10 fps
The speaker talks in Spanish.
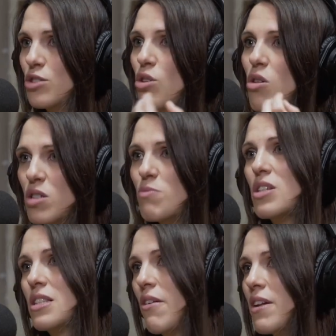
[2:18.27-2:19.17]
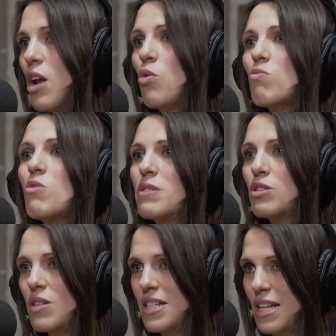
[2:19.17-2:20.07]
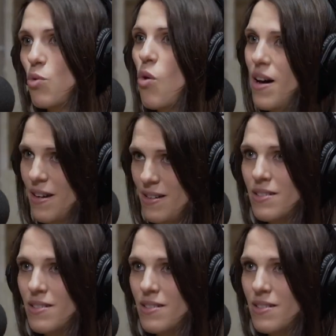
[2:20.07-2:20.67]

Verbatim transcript: y todos hemos estado en algún momento en ese lugar.